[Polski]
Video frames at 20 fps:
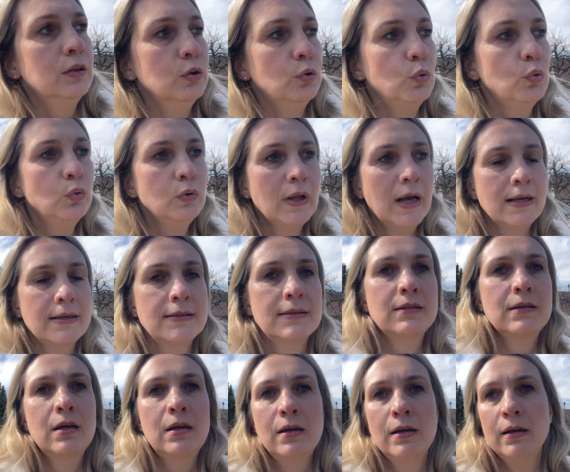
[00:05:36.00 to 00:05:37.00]
u nas
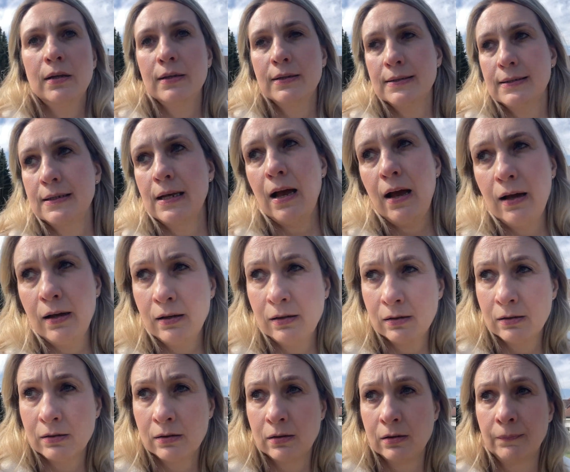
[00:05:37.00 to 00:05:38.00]
za
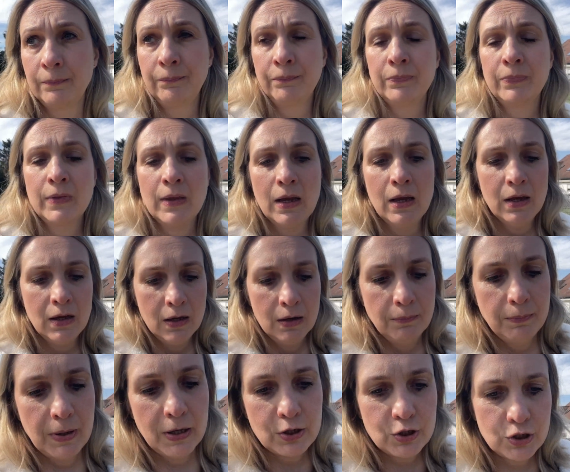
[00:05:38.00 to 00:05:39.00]

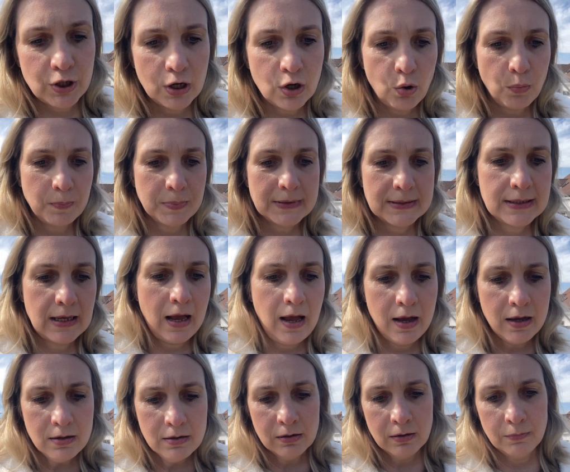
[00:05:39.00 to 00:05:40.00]
pierwszego
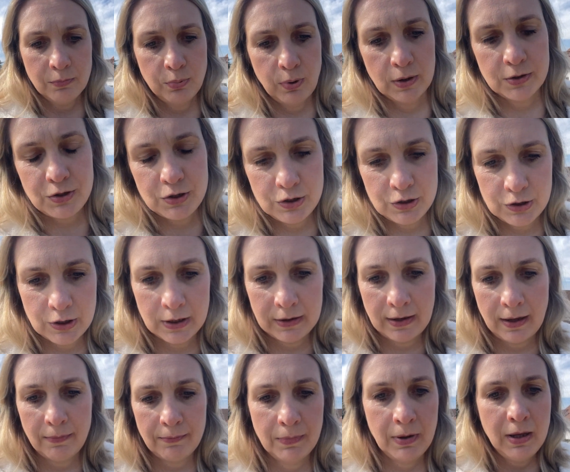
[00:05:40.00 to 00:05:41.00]
psa płaci się
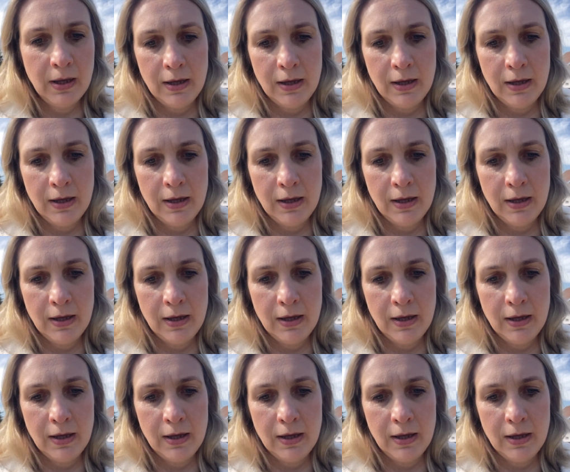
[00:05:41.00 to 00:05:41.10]
tam